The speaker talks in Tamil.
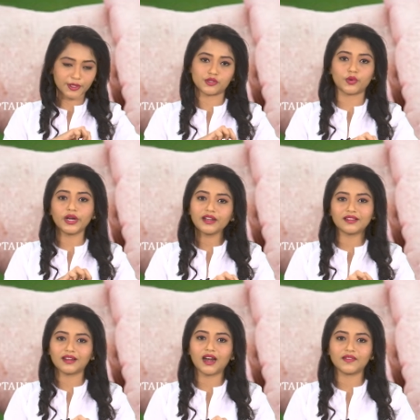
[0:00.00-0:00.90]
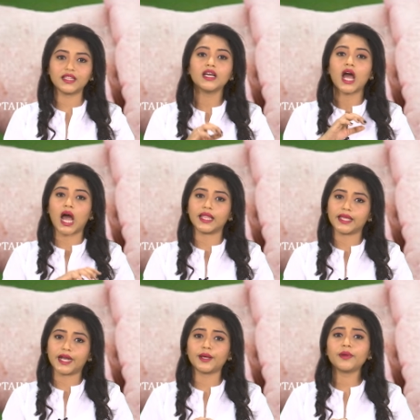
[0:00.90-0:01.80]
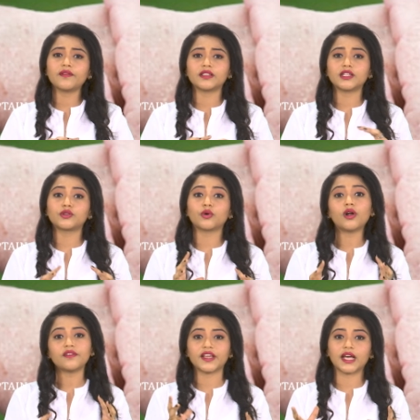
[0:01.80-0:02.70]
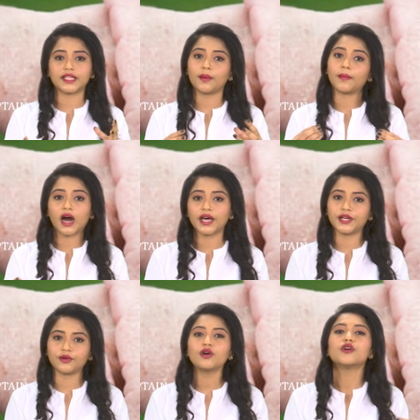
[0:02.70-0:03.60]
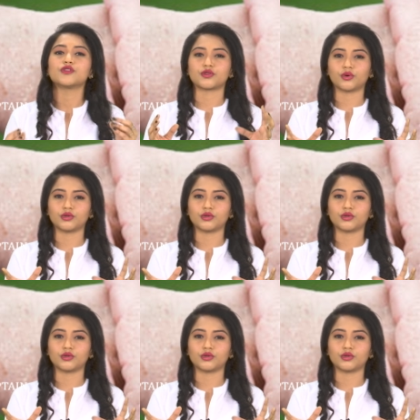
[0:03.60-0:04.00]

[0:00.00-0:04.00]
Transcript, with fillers: இப்படி சொரியறதுனால வந்து அந்த இடமே வந்து தோல் வியாதியாக மாறிடும் ஸோ